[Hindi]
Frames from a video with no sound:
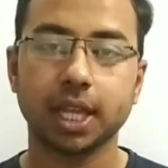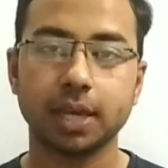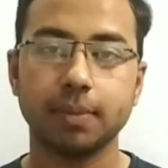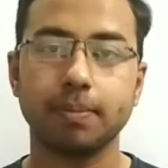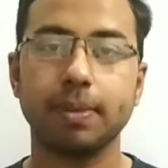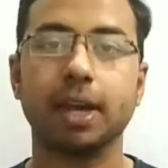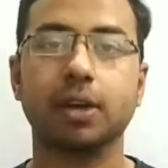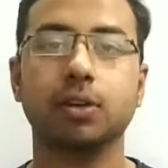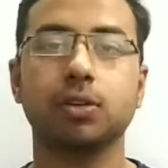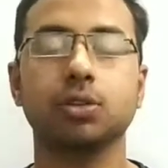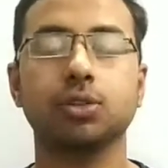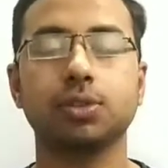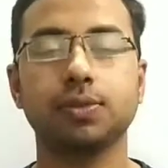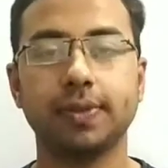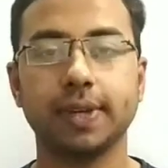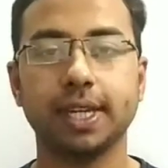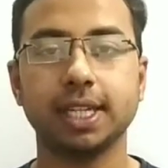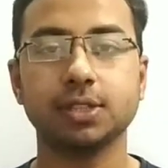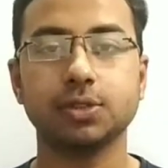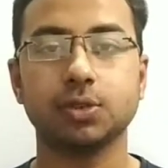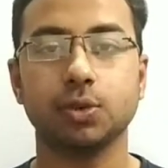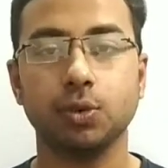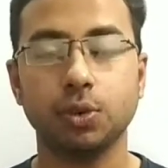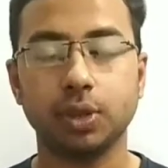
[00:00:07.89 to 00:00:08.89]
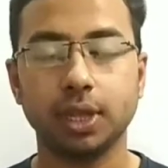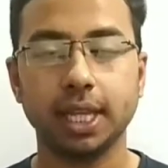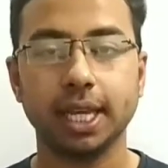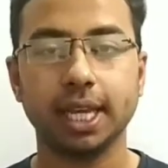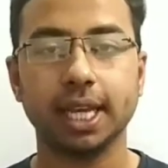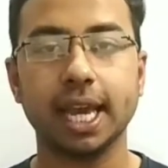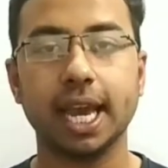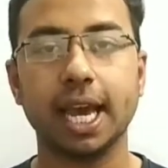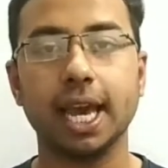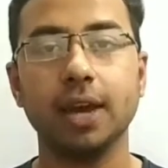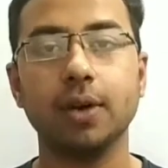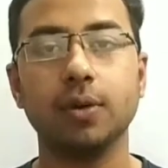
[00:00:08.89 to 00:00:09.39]
कि मैक्रोफेज
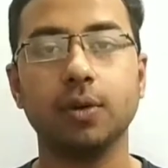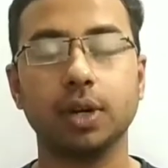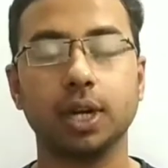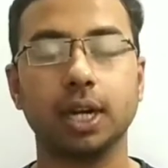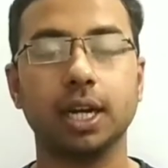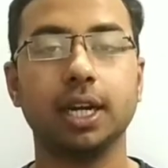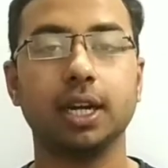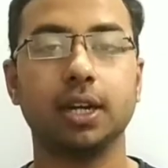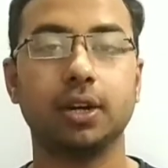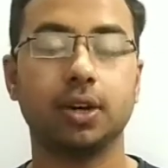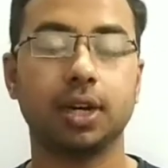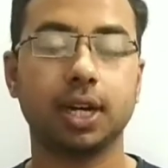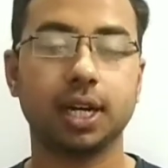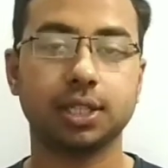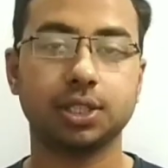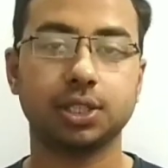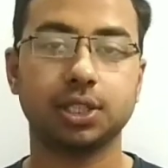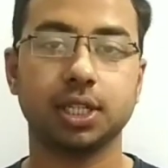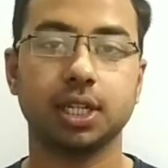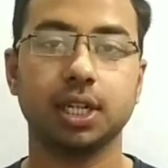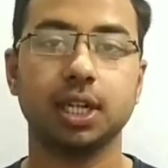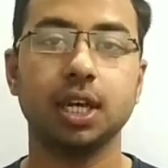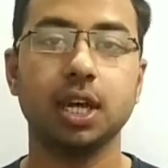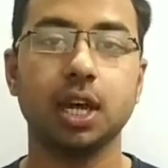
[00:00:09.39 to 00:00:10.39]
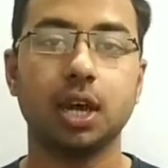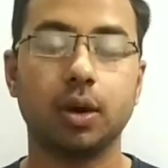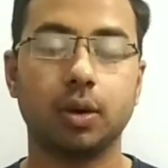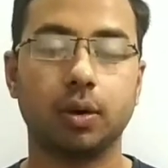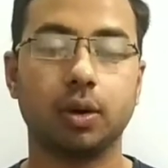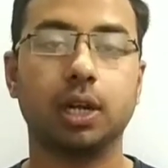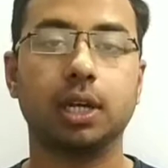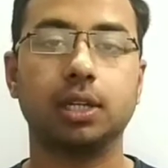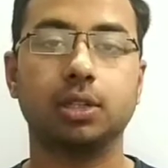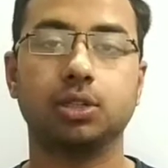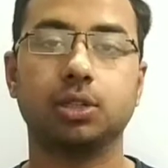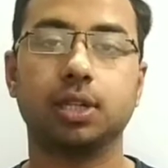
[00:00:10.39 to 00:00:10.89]
होते क्या है उनका इंट्रोडक्शन
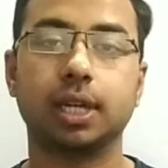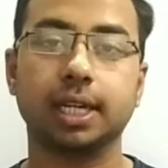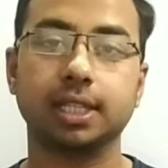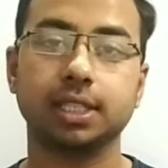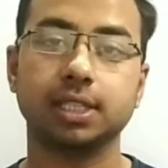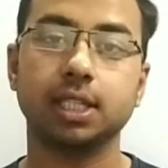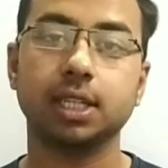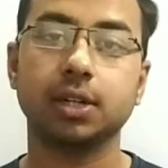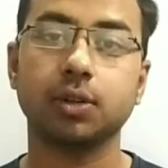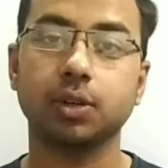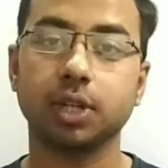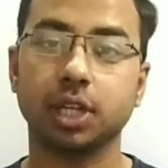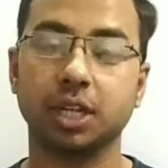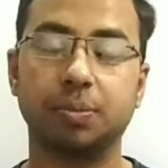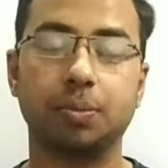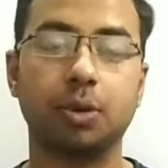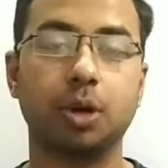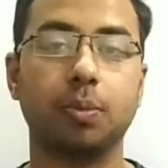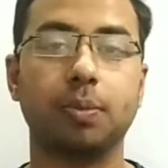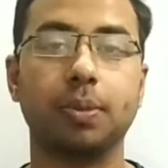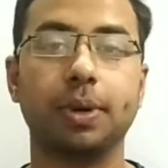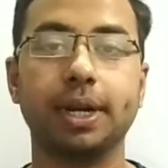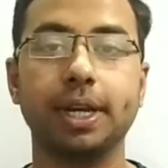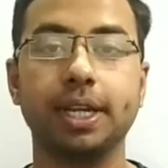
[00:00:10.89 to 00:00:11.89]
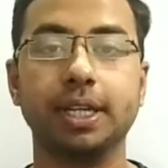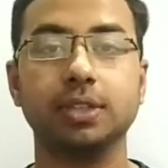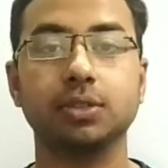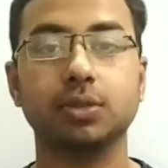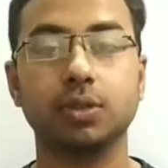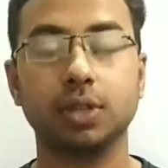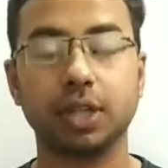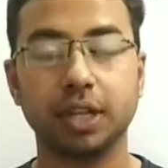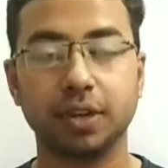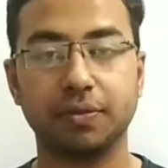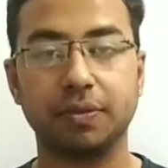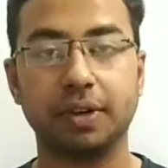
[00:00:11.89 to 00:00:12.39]
उनका स्ट्रक्चर उनकी
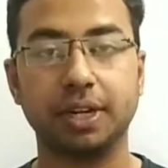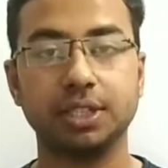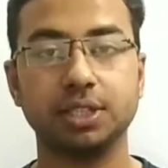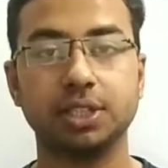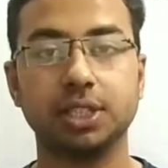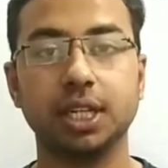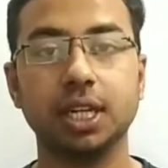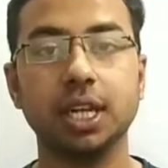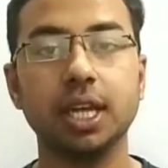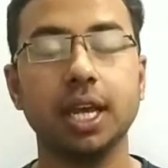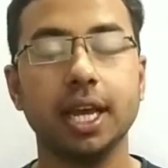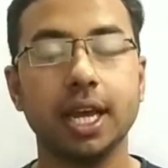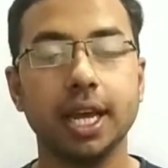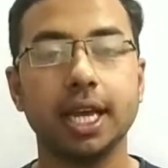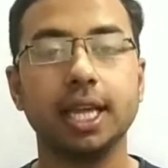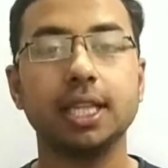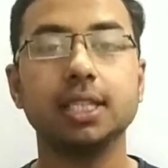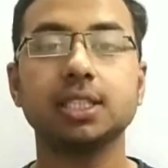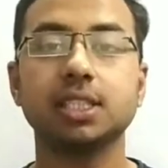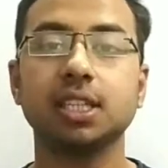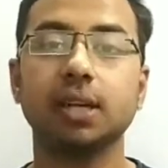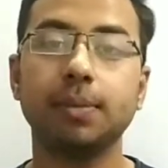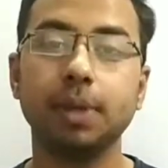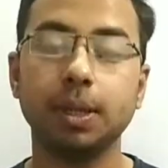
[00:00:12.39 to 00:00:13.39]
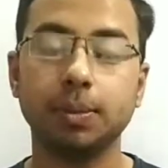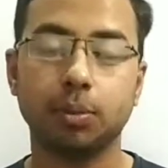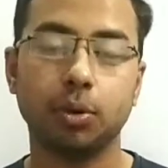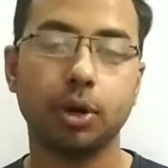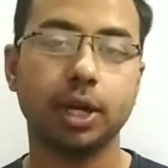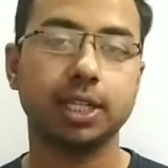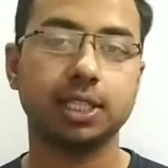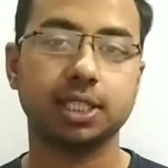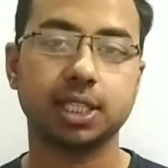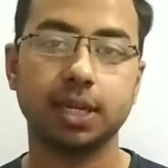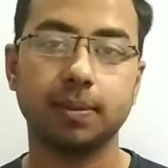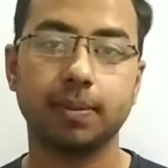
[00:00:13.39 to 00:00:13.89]
प्रॉपर्टीज उनके फंक्शन इन सभी
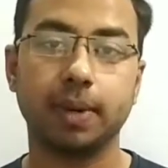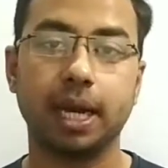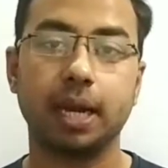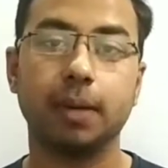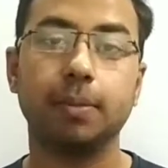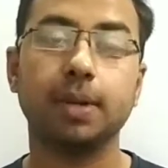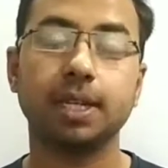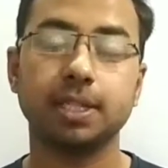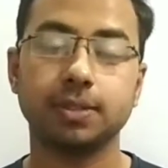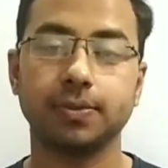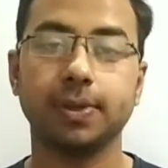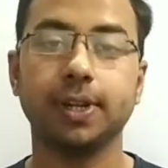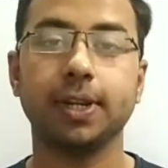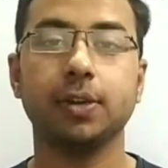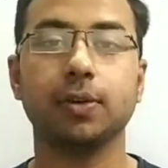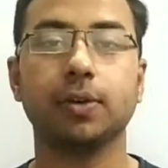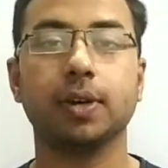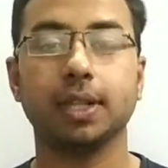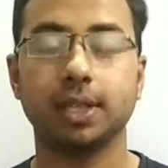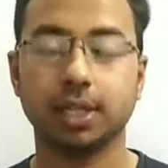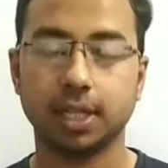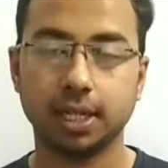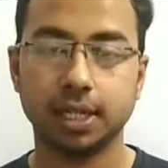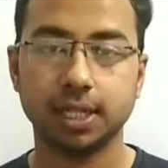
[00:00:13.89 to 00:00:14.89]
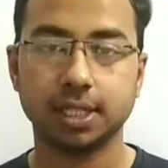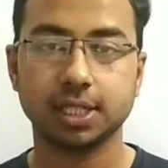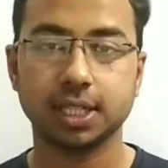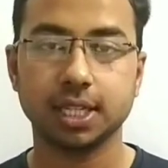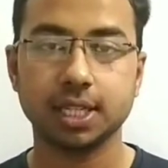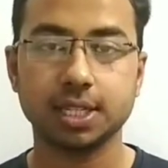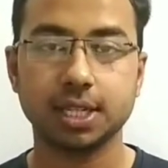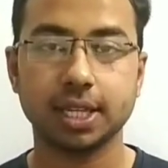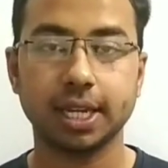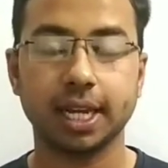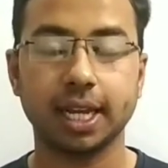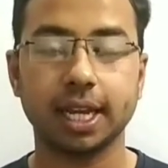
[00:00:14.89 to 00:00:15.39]
पॉइंट्स के बारे में इस वीडियो के अंदर
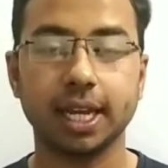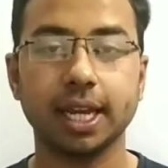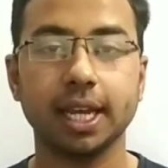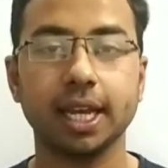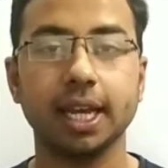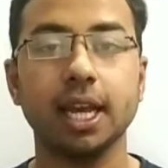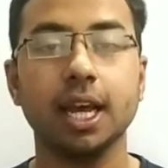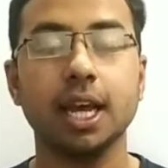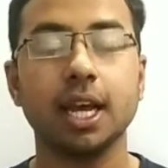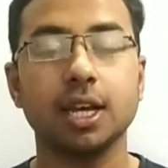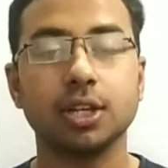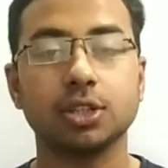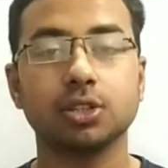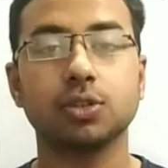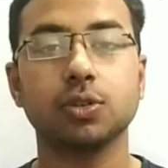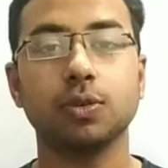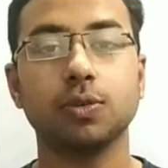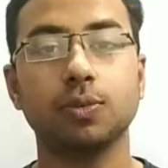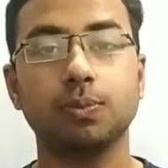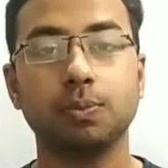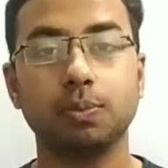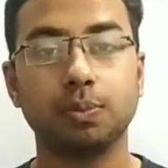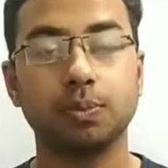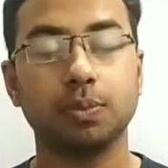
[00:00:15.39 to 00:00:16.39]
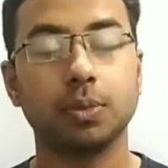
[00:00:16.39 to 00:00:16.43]
डिस्कस करेंगे सो